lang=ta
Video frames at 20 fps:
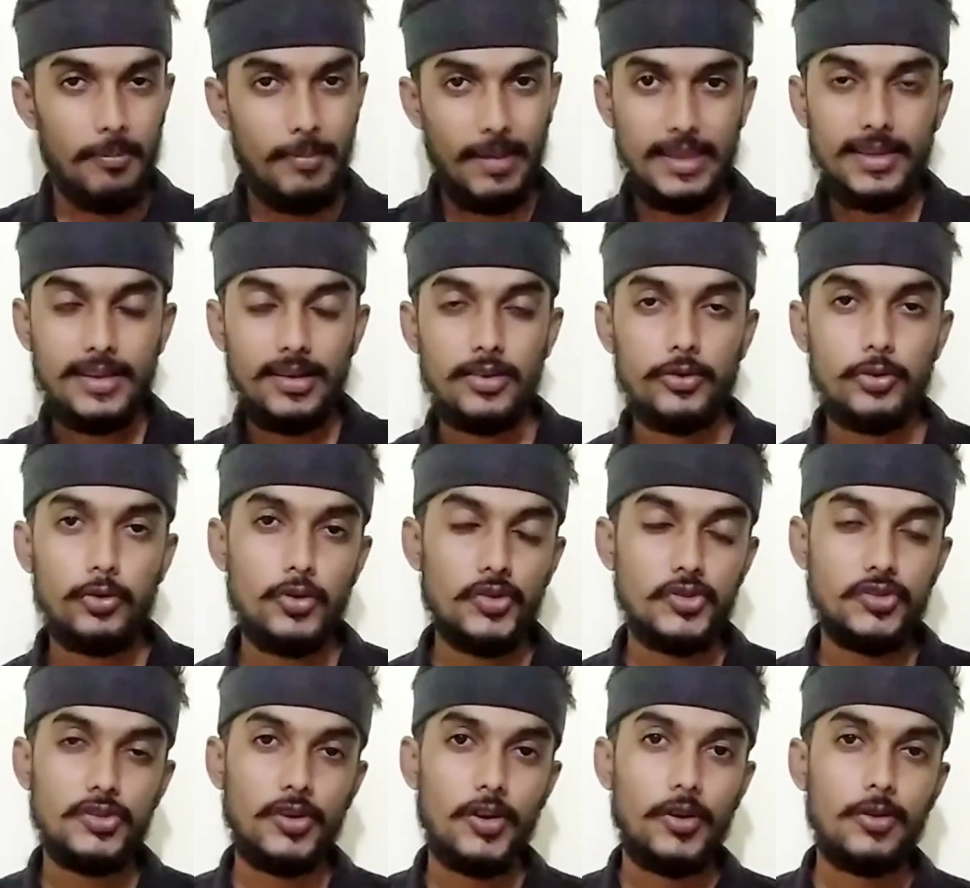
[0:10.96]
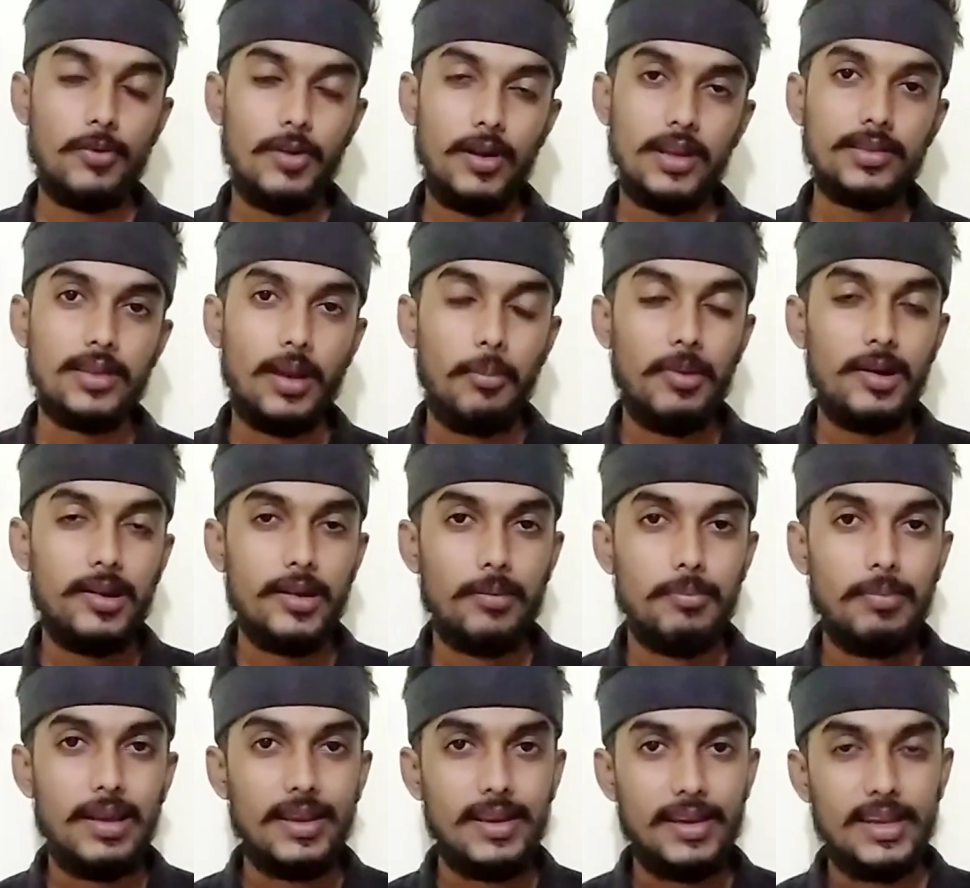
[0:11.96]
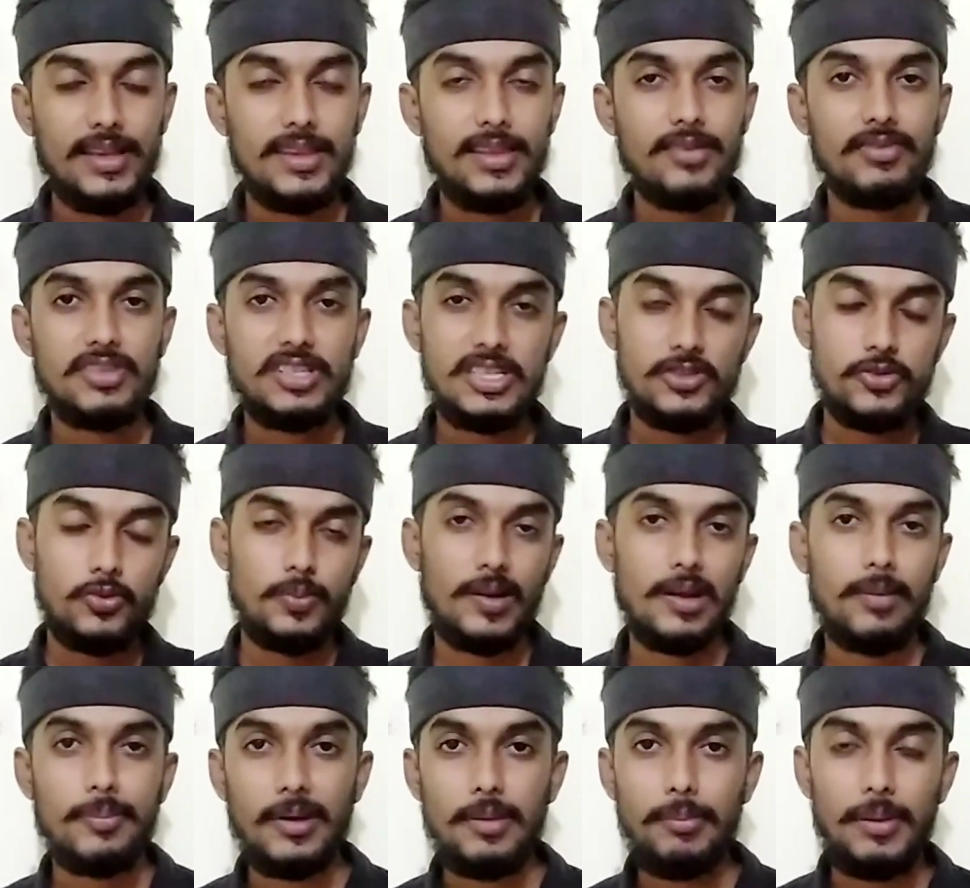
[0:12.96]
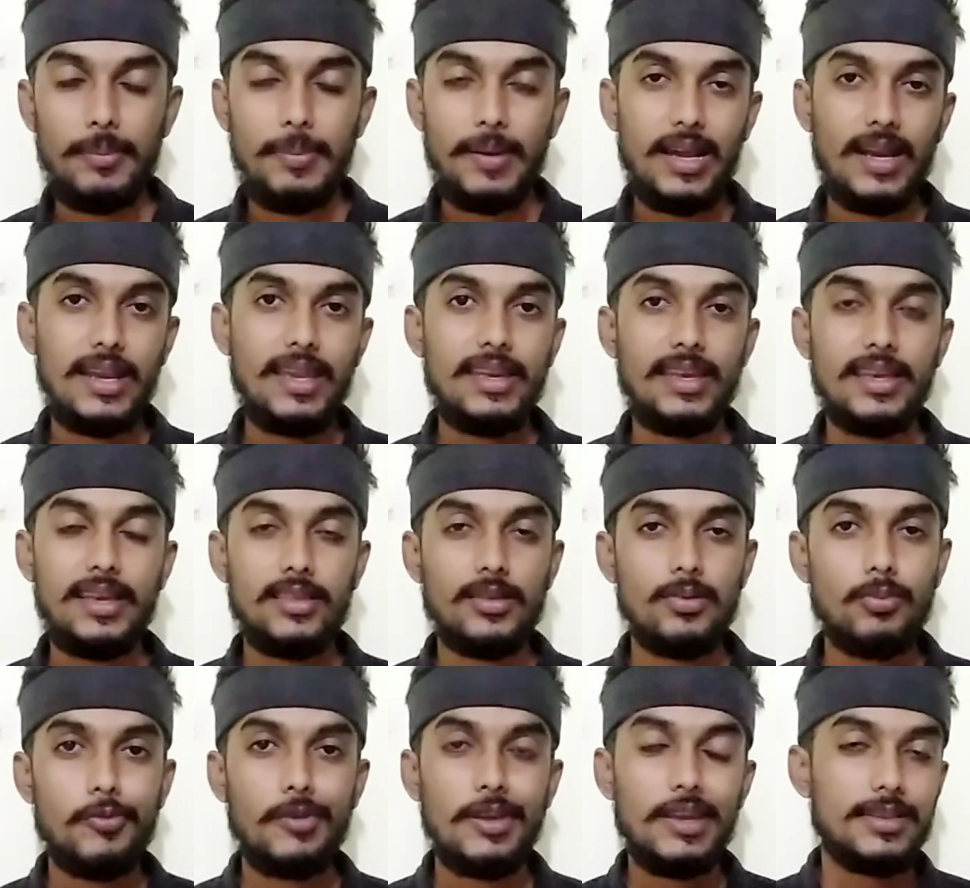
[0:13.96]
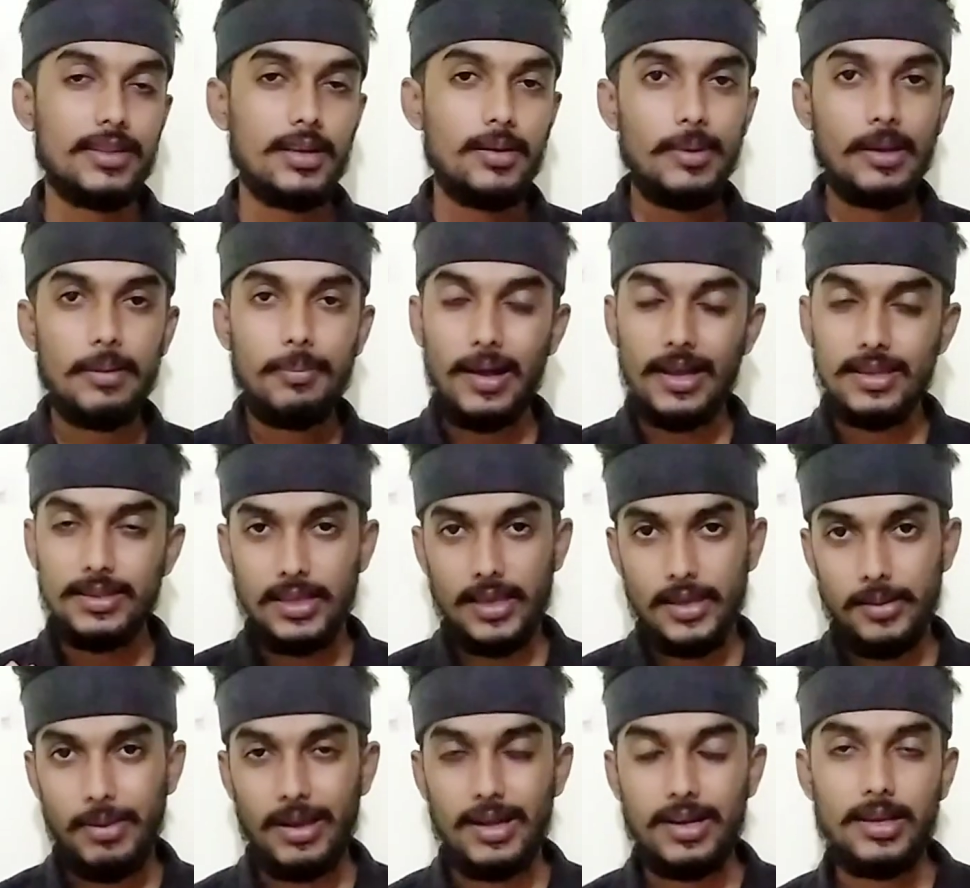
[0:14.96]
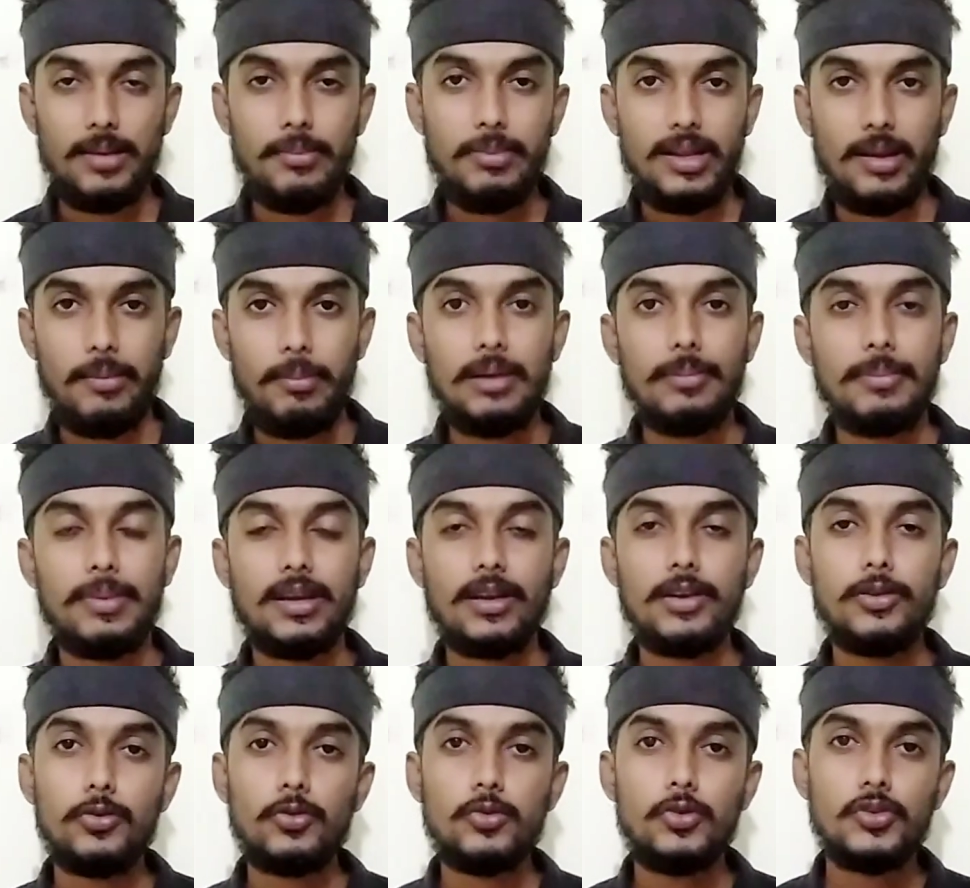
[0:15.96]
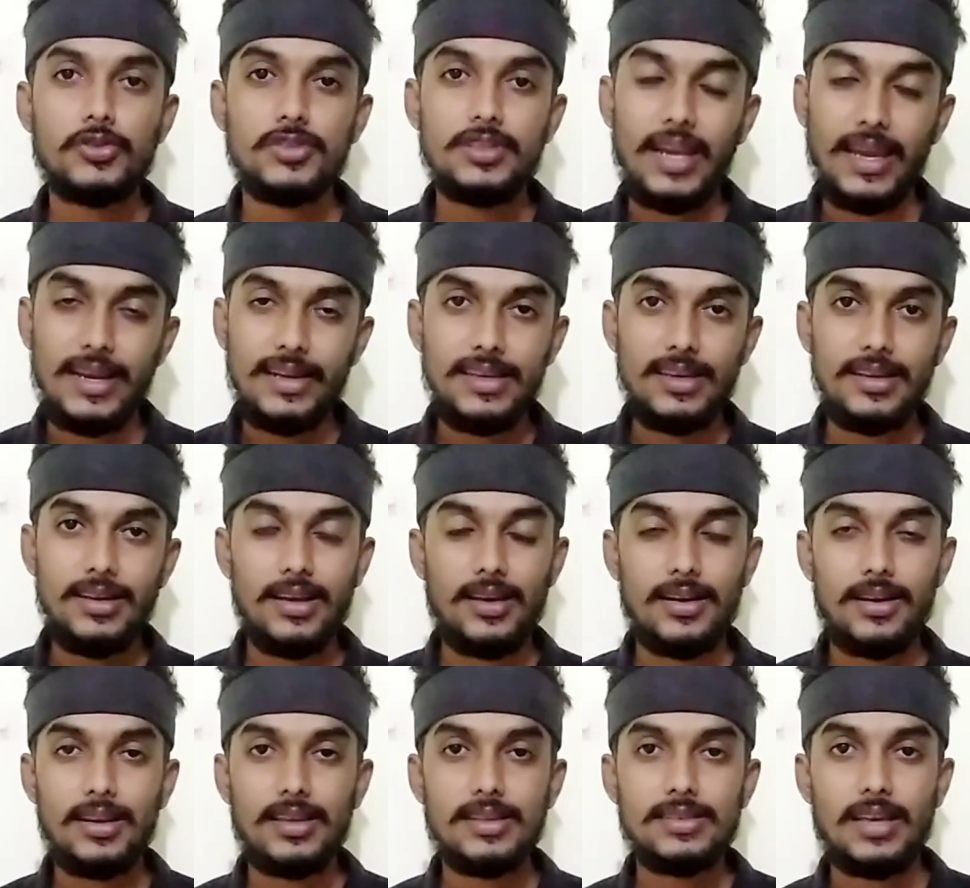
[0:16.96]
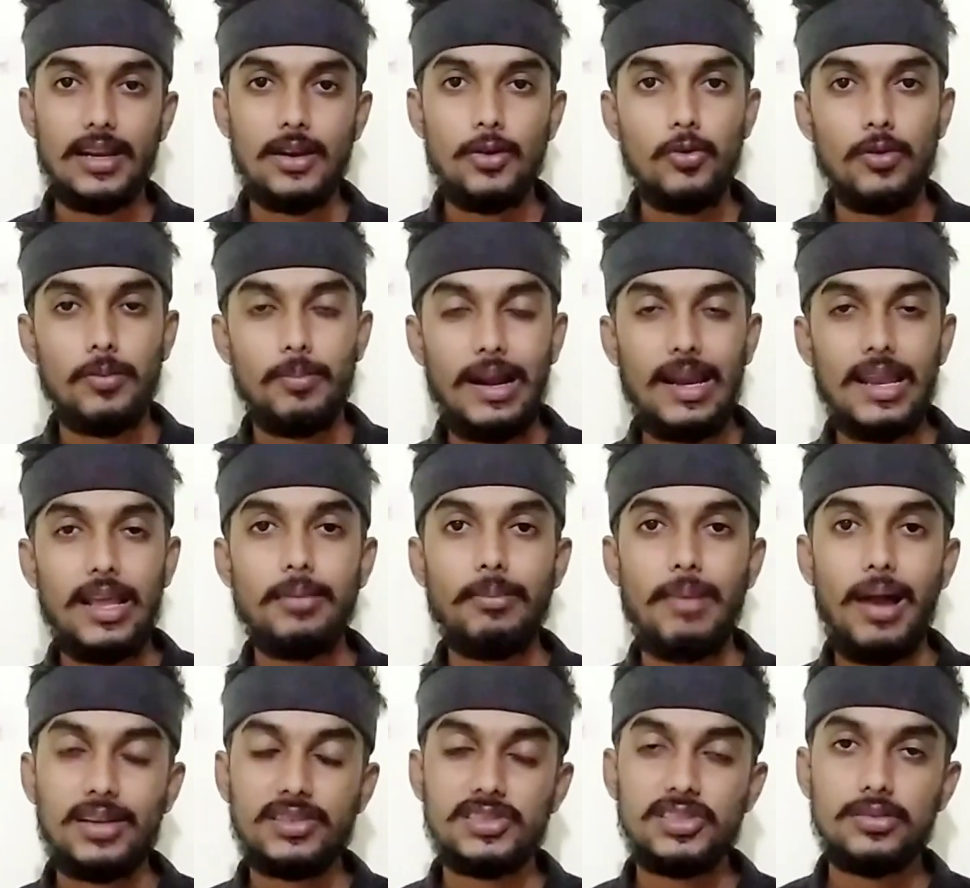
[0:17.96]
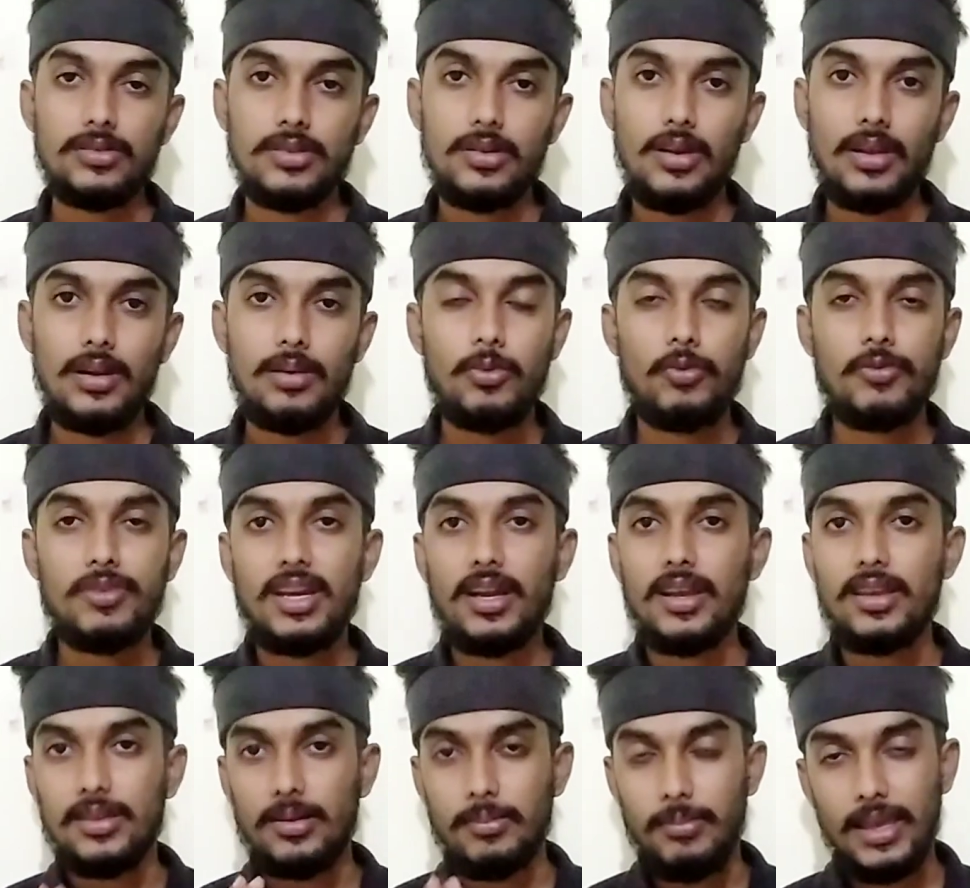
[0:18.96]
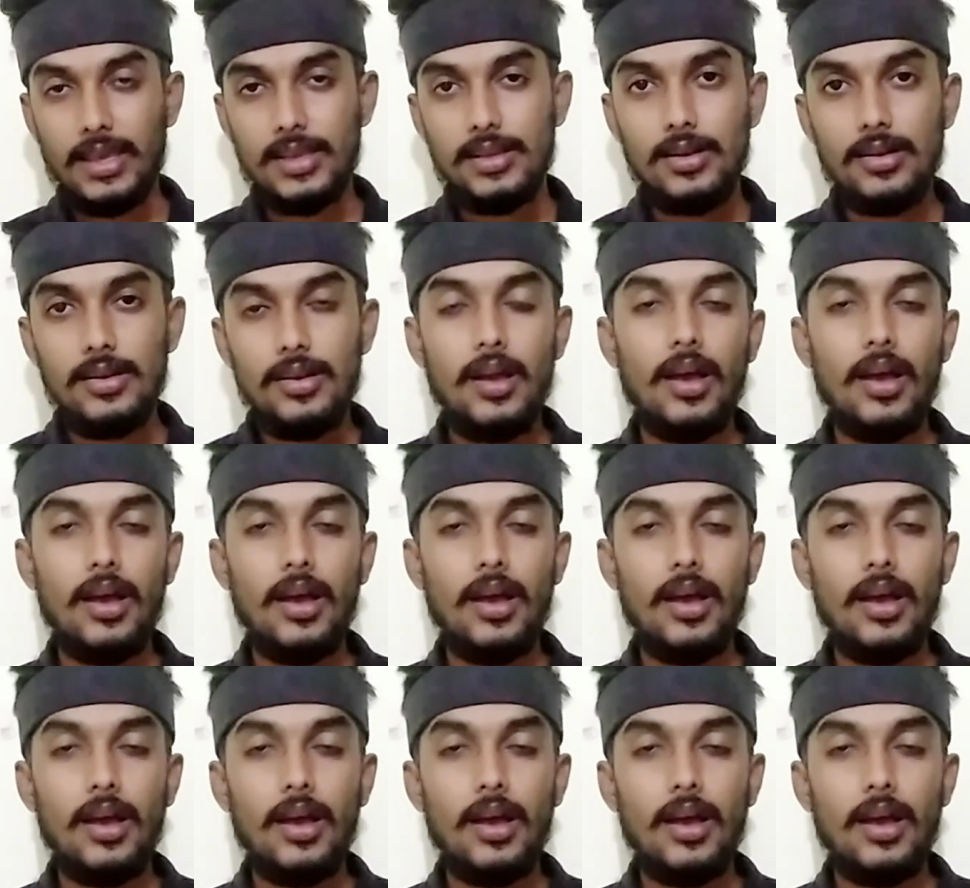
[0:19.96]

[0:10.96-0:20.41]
மைக்கிள் டூ தௌசண்ட் டுவெண்ட்டி ஒனில் தமிழ் டப்பில் இன்றைக்கி தான் விஜய் சூப்பரில் ப்ரீமியர் பண்ணாங்க இன்றைக்கி இந்த மூவி எத்தனை பேர் பார்த்தீங்கன்னு மறக்காமல் கமெண்ட் பண்ணுங்கள் டூ தௌசண்ட் நைன்டீனில் ரிலீஸ் ஆன ஒரு மலையாளம் ஆக்ஷன் த்ரில்லர் மூவி தான் இந்த மைக்கிள்